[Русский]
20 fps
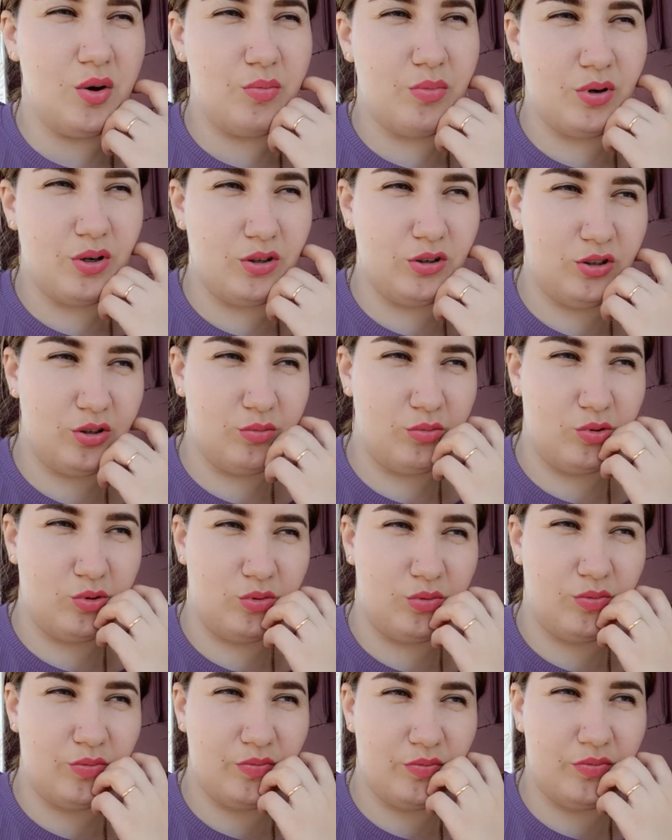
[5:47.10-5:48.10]
Поэтому
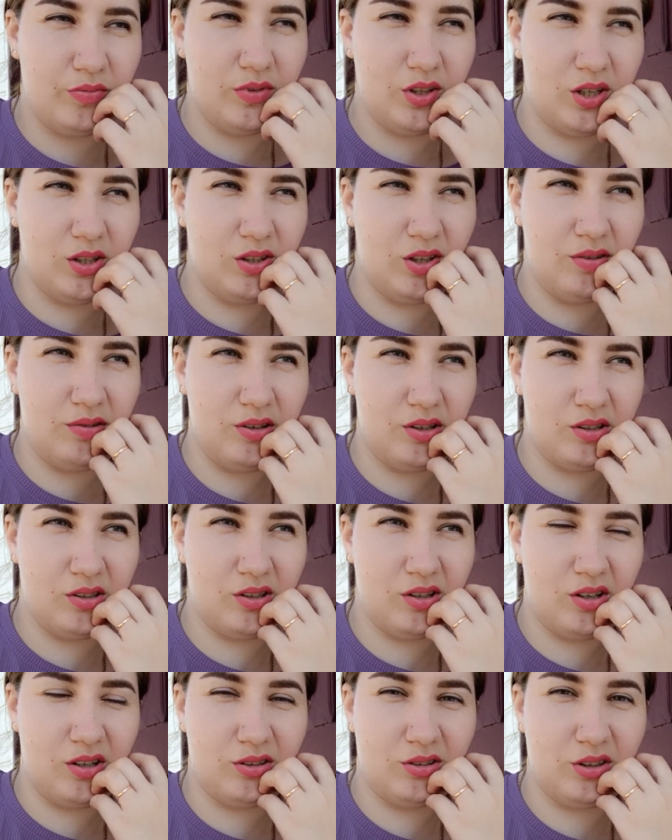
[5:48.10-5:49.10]
надо, наверное,
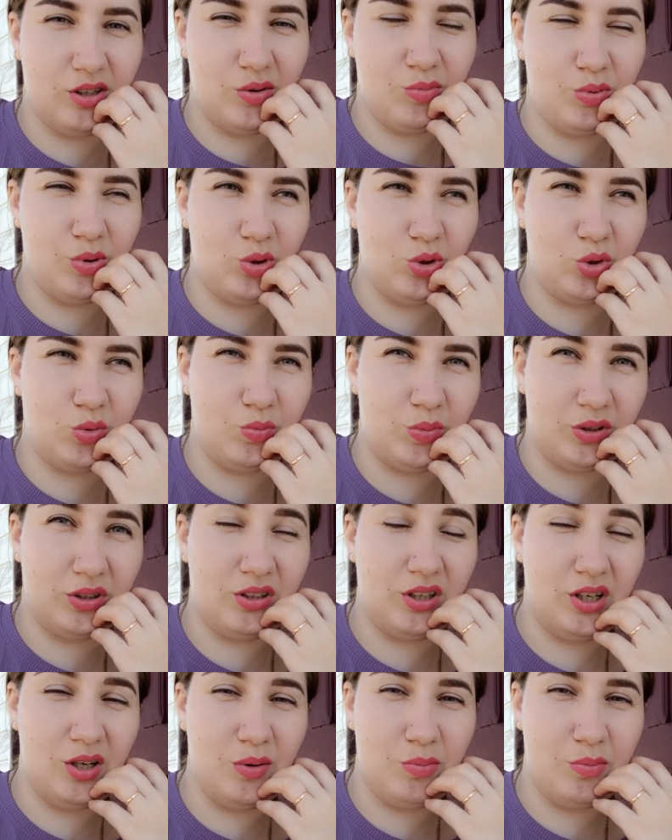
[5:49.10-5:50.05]
как-то наперед по 3,